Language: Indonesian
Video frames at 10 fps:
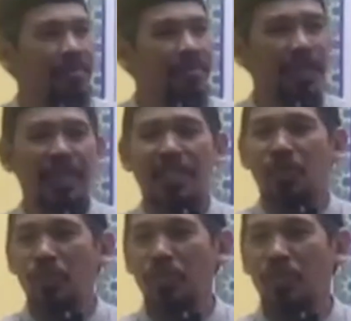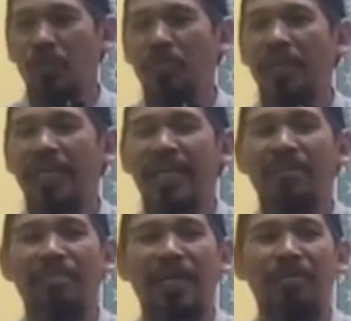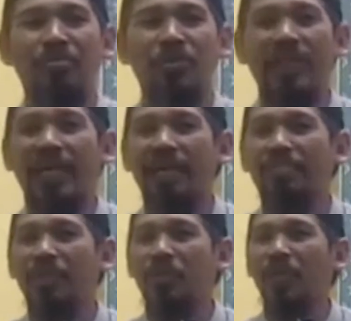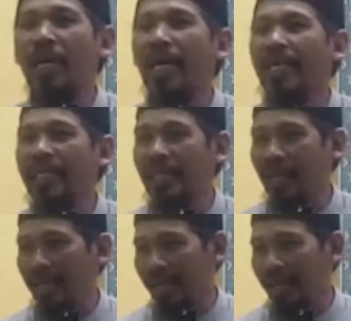Begini guru, obat yang paling mujarab itu enggak ada.